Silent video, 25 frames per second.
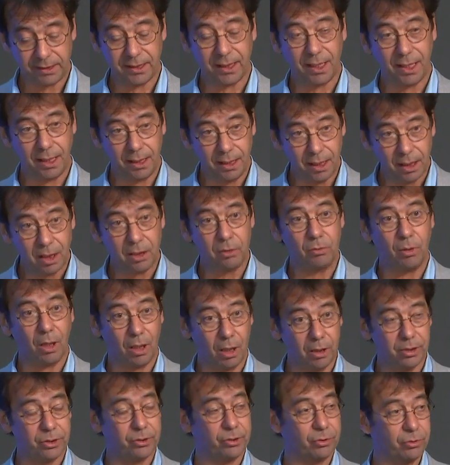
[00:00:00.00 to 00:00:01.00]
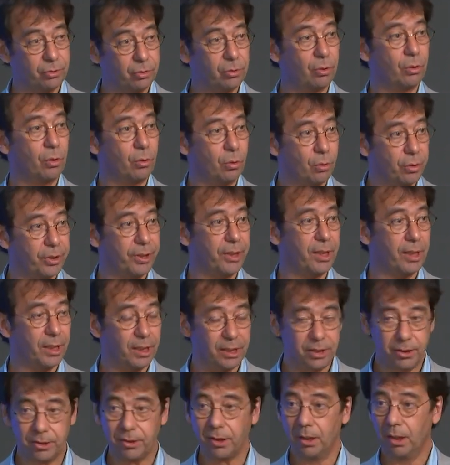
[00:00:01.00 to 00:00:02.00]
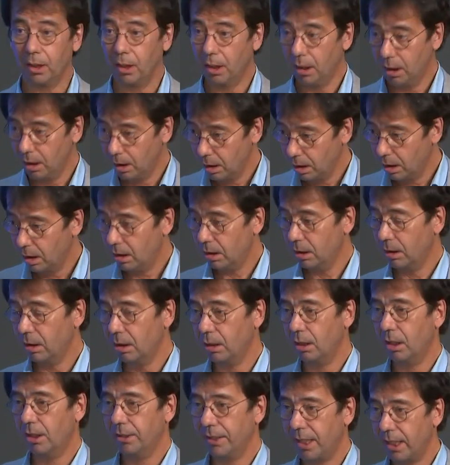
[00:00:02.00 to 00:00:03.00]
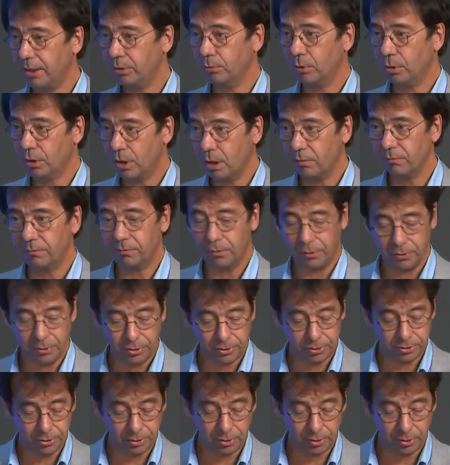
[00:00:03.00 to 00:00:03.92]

nous ont permis d'avoir des fonds flexibles et multiannuels qui nous ont permis d'organiser